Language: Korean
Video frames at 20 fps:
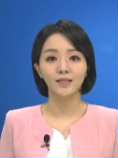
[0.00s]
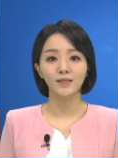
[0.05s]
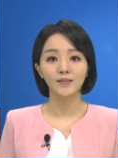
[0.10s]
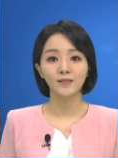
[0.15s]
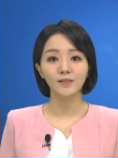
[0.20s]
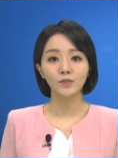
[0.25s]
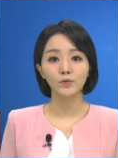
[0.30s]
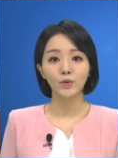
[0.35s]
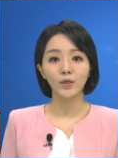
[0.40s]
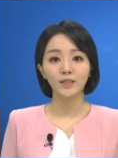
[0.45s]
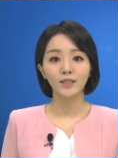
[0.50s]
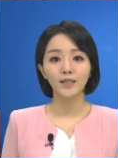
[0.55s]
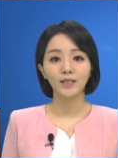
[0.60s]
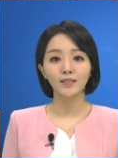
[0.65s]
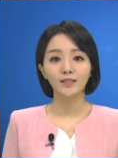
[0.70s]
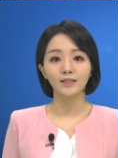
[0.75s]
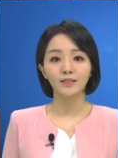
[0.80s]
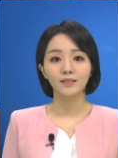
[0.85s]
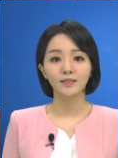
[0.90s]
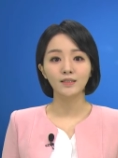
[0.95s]

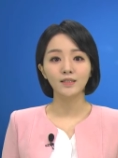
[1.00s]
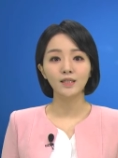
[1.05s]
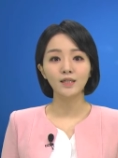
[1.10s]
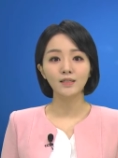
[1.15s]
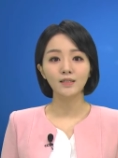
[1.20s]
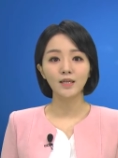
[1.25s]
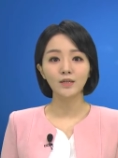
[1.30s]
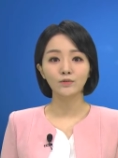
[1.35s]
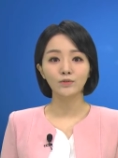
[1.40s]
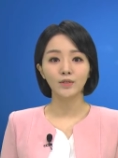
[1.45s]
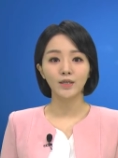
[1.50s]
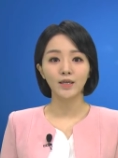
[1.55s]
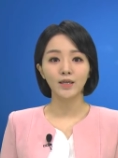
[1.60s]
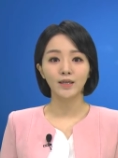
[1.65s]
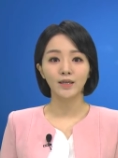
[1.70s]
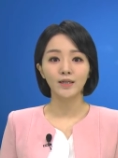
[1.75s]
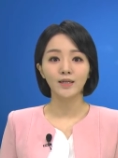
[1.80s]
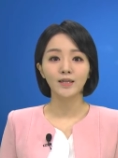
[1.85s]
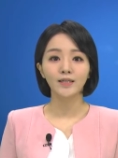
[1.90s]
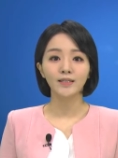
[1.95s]
스웨덴
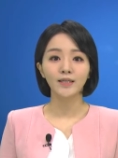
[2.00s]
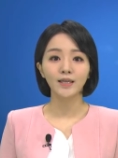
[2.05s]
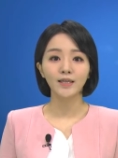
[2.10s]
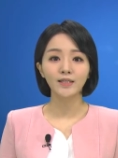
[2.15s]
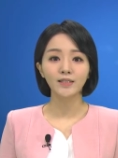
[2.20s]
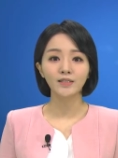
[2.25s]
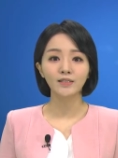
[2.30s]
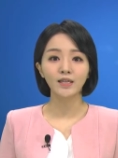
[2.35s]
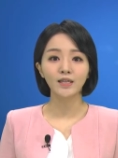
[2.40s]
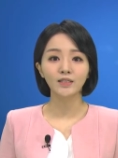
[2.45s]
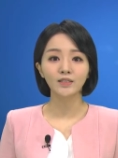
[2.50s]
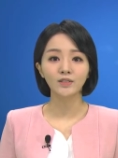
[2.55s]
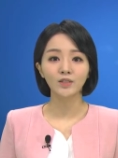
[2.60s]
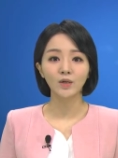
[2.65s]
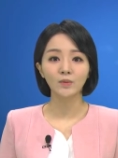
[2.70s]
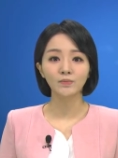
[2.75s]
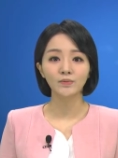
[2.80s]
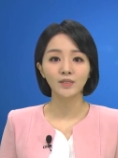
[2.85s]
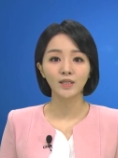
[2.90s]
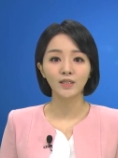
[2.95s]
7개국의
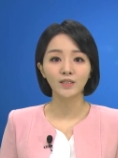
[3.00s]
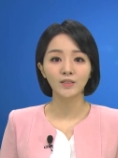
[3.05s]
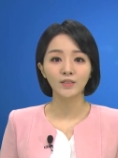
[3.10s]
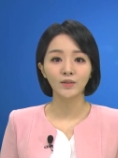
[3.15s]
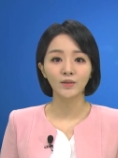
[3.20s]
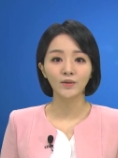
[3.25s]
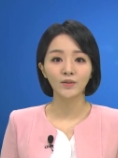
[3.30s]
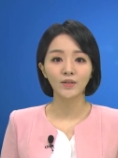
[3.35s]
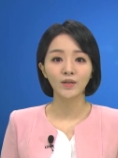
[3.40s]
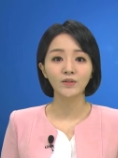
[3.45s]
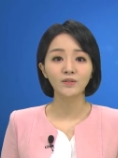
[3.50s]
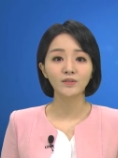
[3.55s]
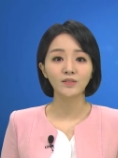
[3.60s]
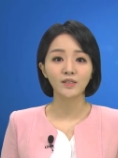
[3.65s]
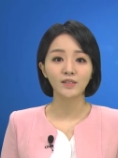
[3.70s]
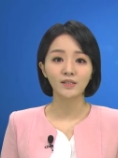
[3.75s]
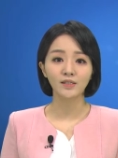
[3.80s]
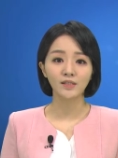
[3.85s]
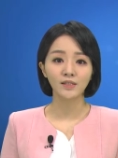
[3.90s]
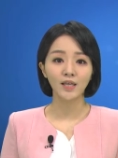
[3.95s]
K-스타트업 센터
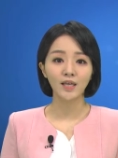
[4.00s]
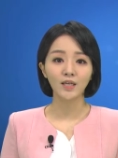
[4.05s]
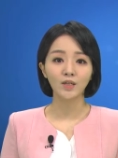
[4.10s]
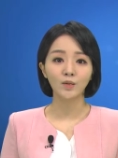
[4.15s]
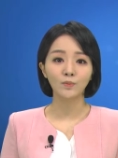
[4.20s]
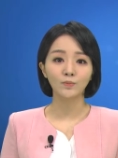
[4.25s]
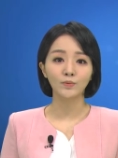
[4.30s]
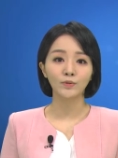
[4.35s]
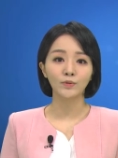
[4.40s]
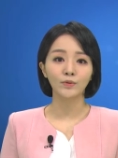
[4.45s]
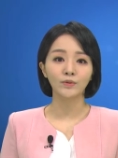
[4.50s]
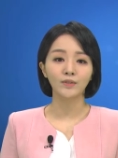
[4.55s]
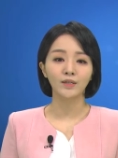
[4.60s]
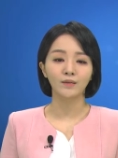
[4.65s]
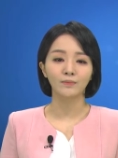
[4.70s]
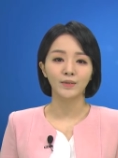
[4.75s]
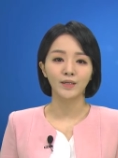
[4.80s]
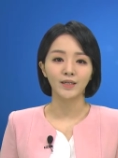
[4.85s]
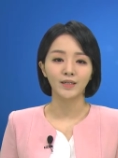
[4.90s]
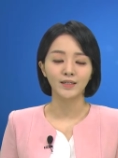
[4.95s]
현지 스케일업
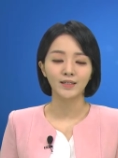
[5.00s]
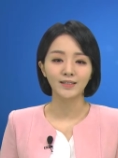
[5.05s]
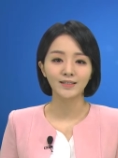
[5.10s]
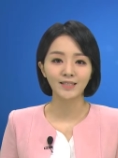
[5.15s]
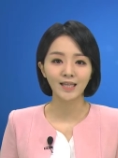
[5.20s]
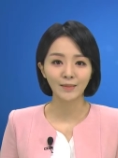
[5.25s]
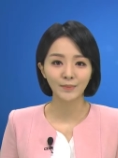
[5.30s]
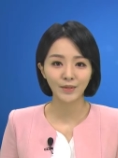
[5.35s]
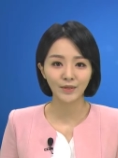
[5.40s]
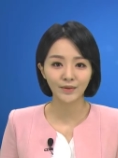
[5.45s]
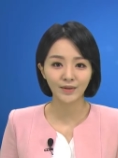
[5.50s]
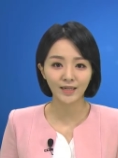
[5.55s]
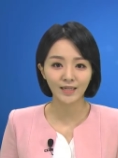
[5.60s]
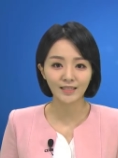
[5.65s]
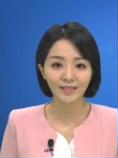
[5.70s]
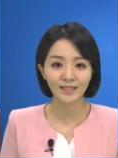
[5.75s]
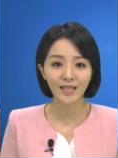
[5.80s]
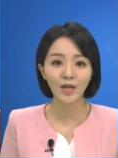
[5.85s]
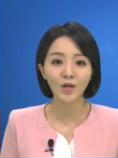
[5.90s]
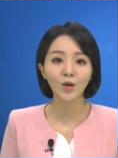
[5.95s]
프로그램에 참여할
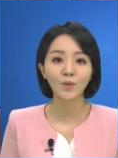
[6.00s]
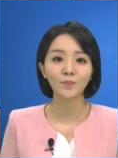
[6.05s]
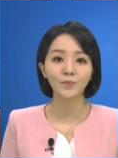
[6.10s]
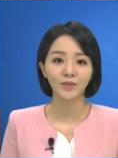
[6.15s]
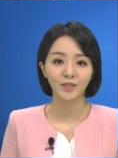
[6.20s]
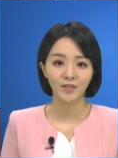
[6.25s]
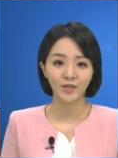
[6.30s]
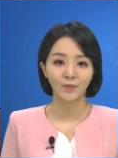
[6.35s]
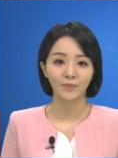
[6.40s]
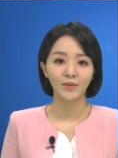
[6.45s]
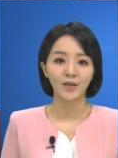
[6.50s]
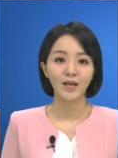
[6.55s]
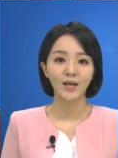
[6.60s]
창업기업